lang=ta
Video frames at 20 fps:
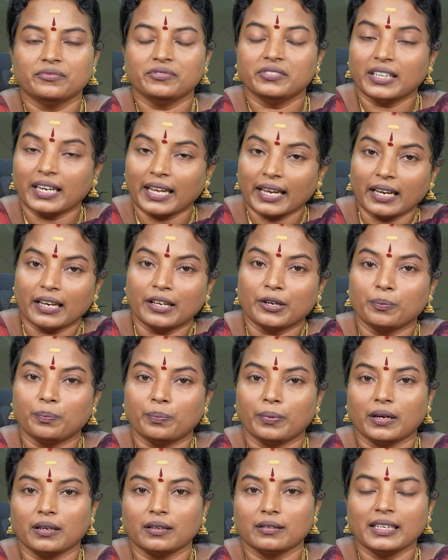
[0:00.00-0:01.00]
வினை
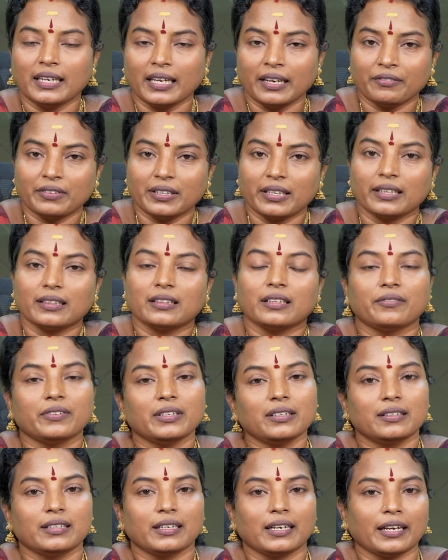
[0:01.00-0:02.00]
அறுப்பான் திணை
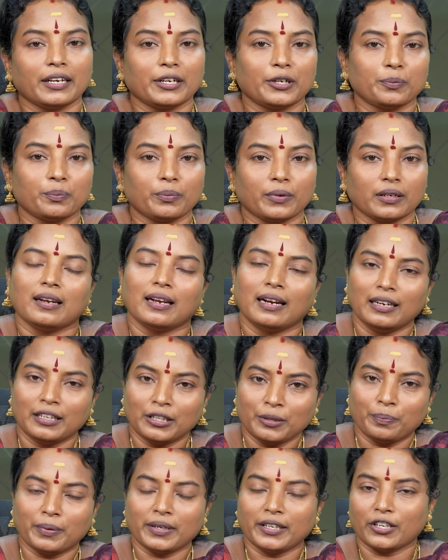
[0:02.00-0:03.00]
விதைத்தவன் திணை அறுப்பான்
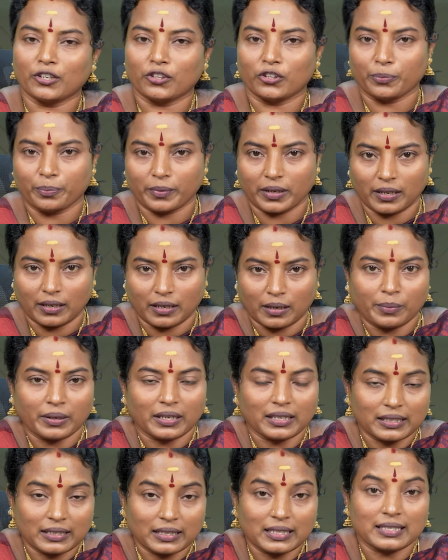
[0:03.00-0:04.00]
நல்லது பண்ணியிருந்தோம்னா
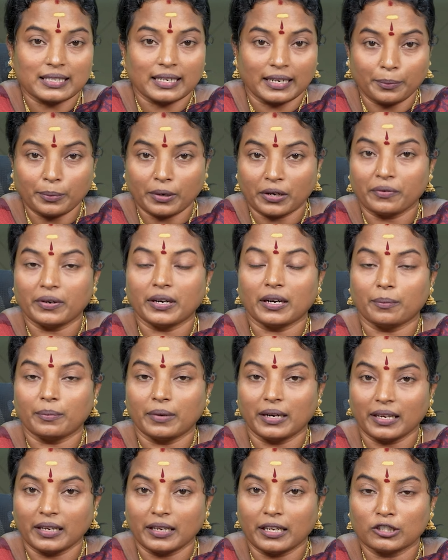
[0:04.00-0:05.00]
நமக்கு இந்த சனி பகவான்
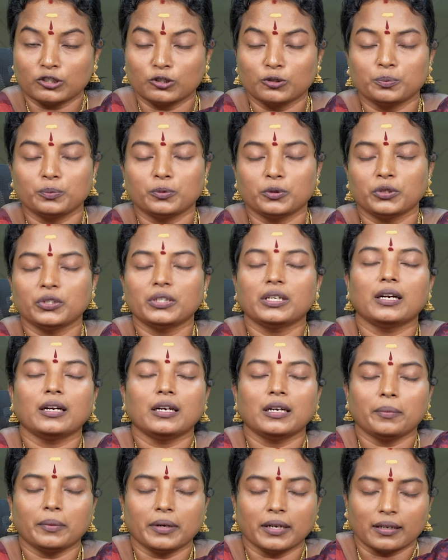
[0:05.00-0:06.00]
நம்மளை இயக்கும் போது
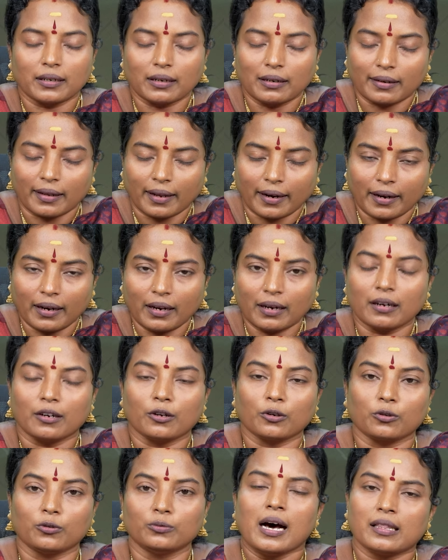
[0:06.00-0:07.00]
நல்ல வளங்கள் நிறைய
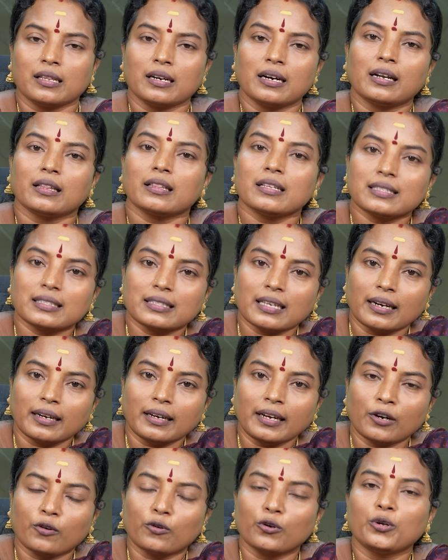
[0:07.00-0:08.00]
நடக்கும் அதனால தான்
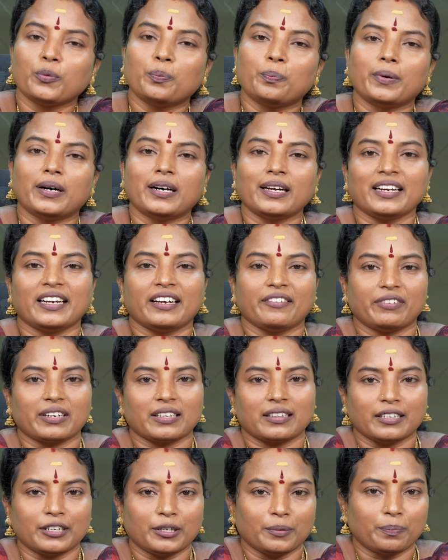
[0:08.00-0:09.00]
சனி கொடுப்பார்
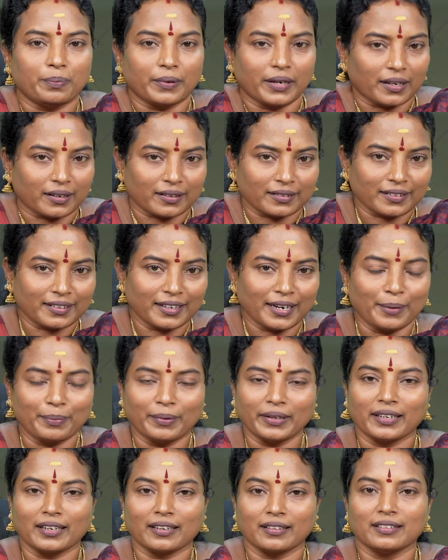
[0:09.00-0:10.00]
எவர் தடுப்பார்
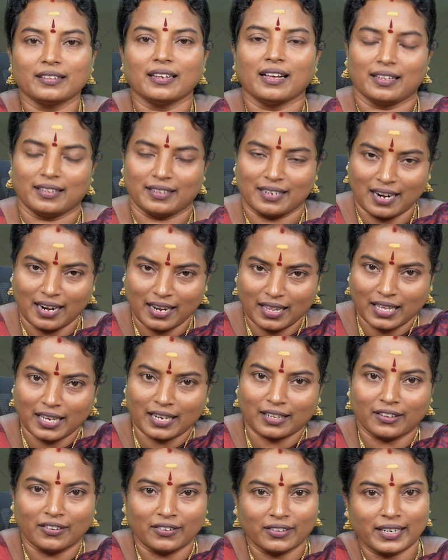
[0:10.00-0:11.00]
அப்படிங்கிறது நல்லதா நல்லதாக
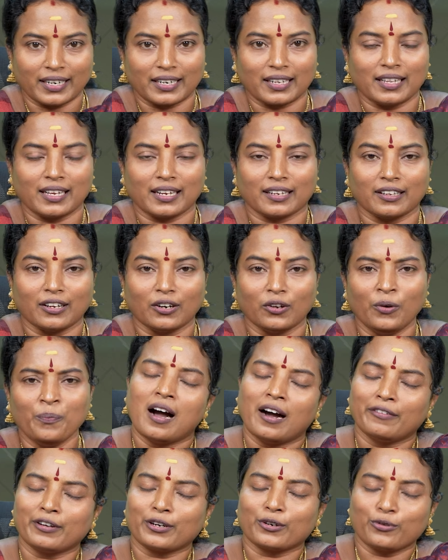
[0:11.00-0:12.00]
இருந்தாலும் கெட்டதாக இருந்தாலும்
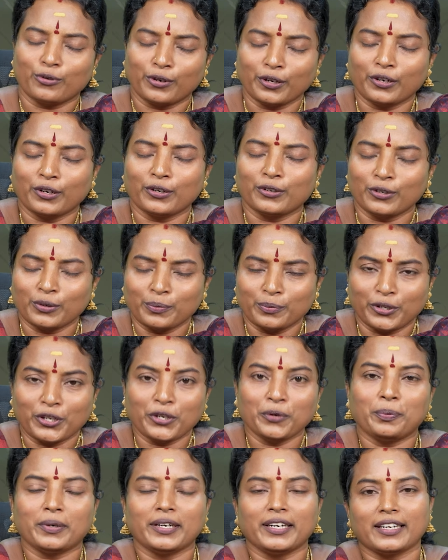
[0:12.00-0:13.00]
அவர் கொடுக்கணும்னு
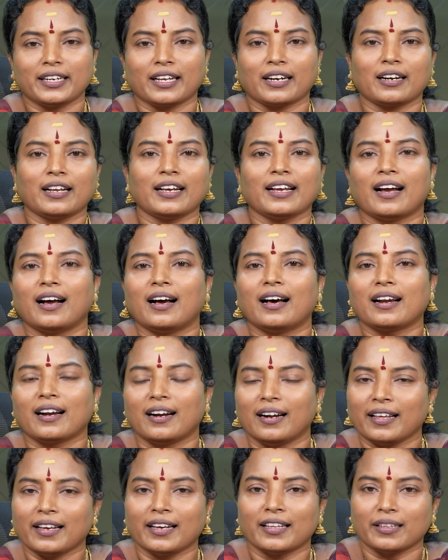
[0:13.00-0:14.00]
முடிவு பண்ணிட்டாருன்னா
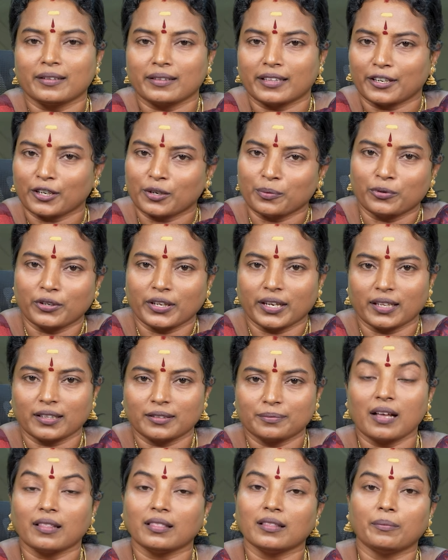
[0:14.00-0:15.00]
யாராலையும் அதை தடுக்க
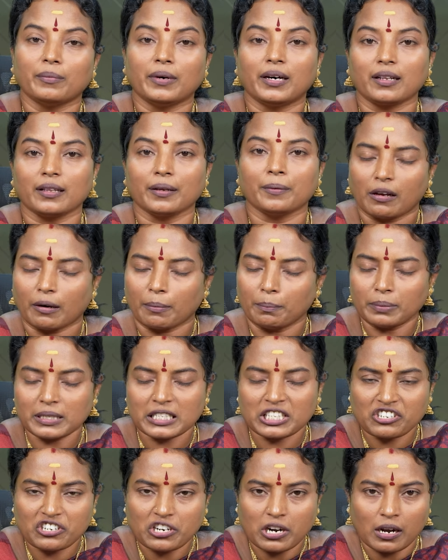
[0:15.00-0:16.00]
முடியாது அந்த மாதிரி ரொம்ப
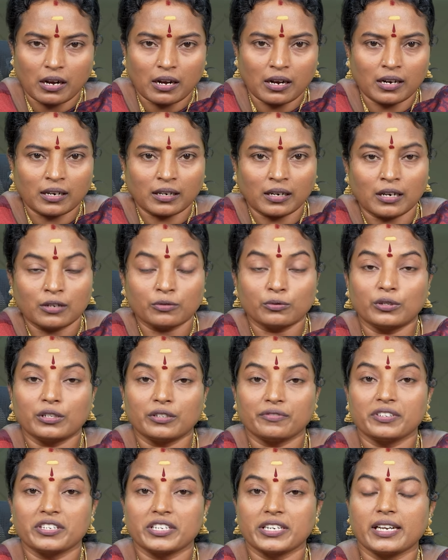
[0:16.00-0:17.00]
ஸ்ட்ராங்காக
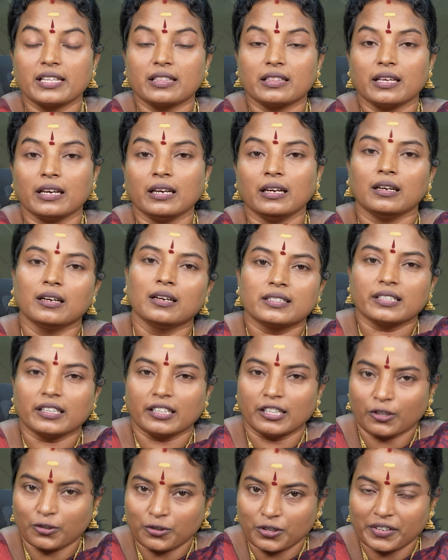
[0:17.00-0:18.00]
ஒரு விஷயத்தை
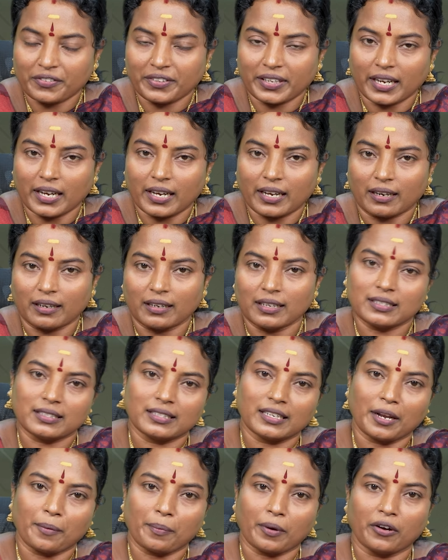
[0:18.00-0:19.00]
செய்யக்கூடியவர் யாருன்னா
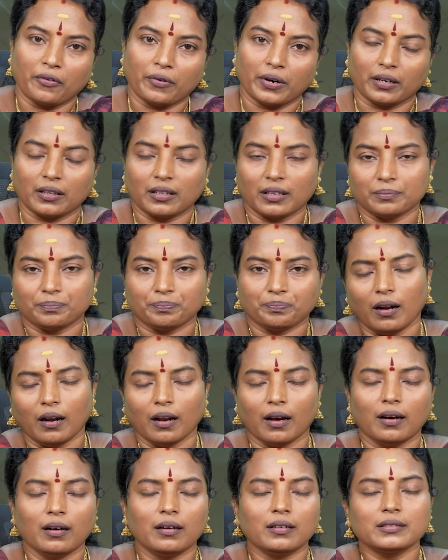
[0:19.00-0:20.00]
சனி பகவான் தான்
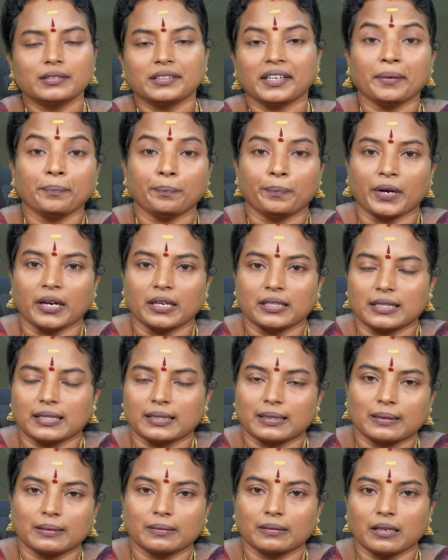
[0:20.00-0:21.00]
லாங் டைம்
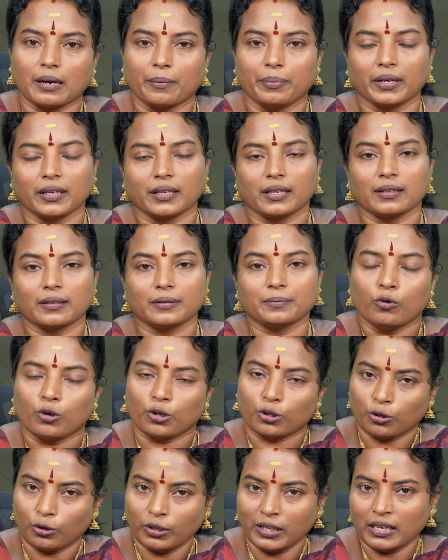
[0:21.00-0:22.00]
ப்ராசஸ் அப்படிங்கிறது
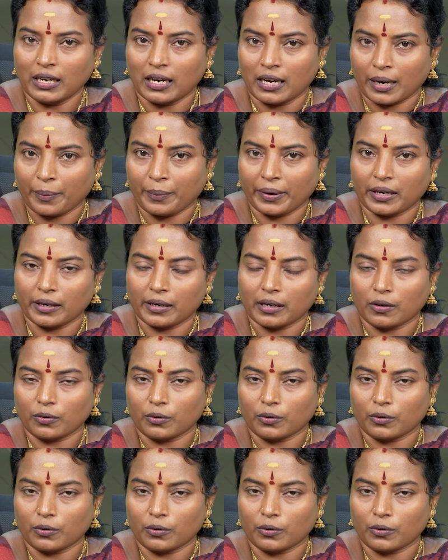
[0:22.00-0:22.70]
ஒரு தொழில் ஆரம்பிக்கனா